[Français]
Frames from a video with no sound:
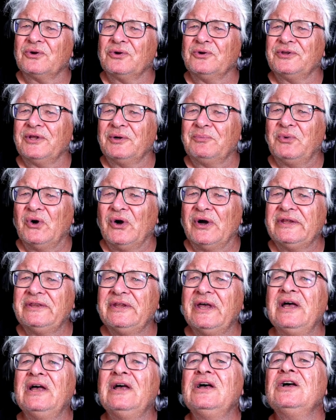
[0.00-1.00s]

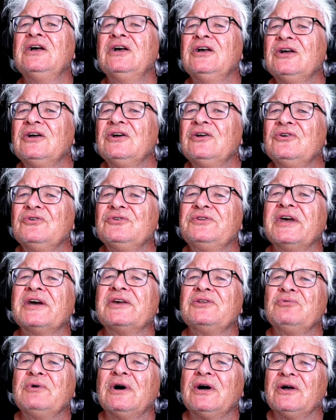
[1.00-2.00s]
contemporaine le
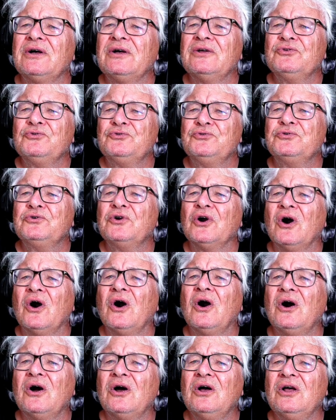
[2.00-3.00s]
territoire du
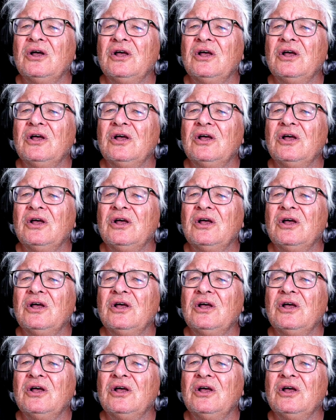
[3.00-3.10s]
corps.